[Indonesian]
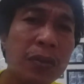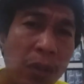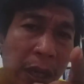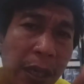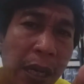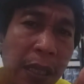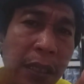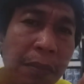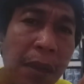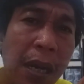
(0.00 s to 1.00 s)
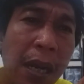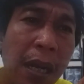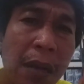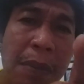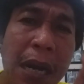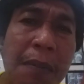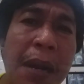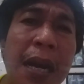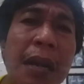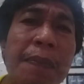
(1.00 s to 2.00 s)
soalnya nanti malah
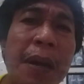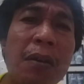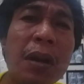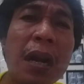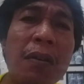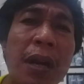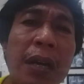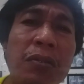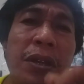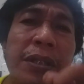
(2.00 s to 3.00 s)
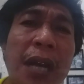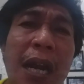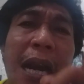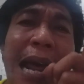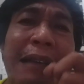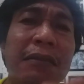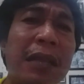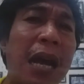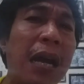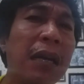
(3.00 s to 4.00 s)
kemana-mana pak orang-orang Indonesia kan
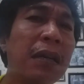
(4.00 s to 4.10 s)
latah